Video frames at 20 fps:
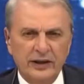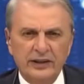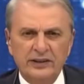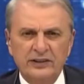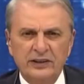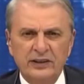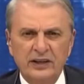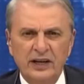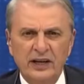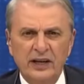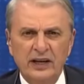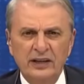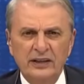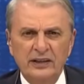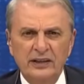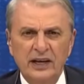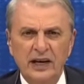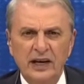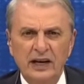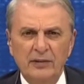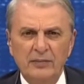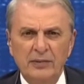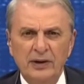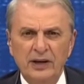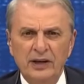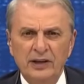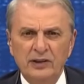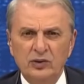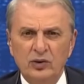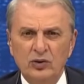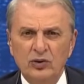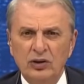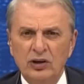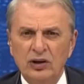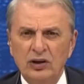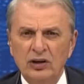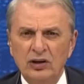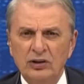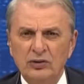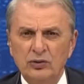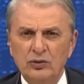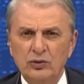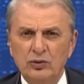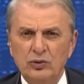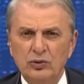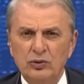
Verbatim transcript: Kara tren gelmez ola,